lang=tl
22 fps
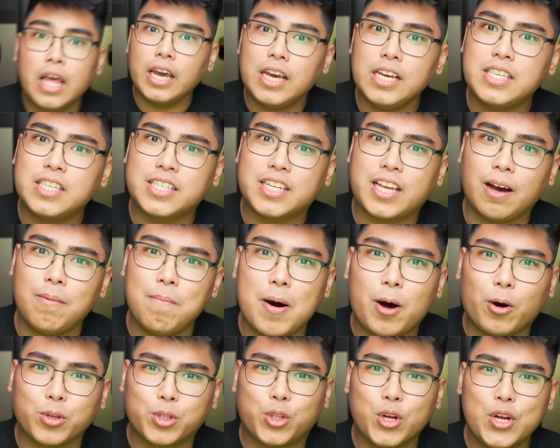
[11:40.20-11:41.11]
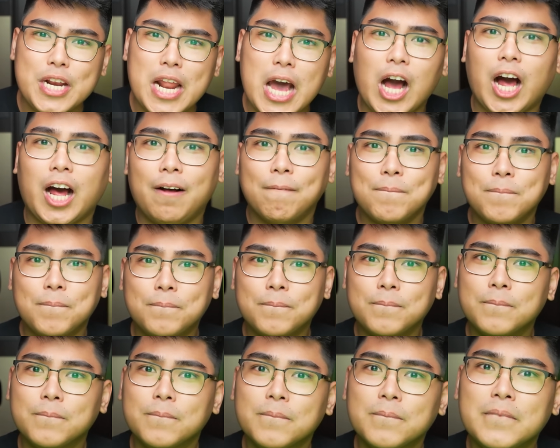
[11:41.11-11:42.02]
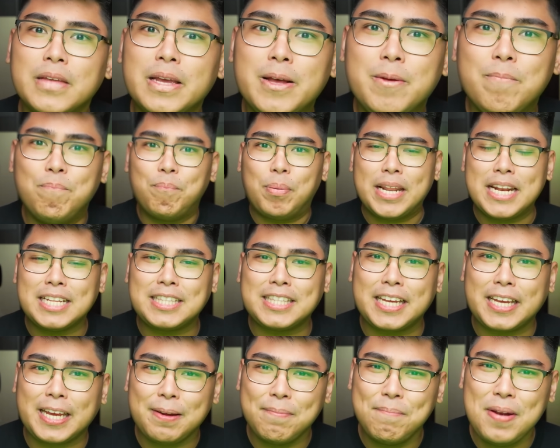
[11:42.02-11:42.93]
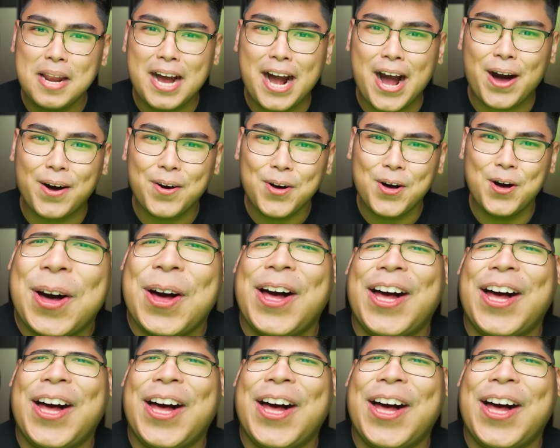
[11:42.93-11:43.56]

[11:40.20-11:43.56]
Na-scam ako dun ah. Pinatikim lang ako.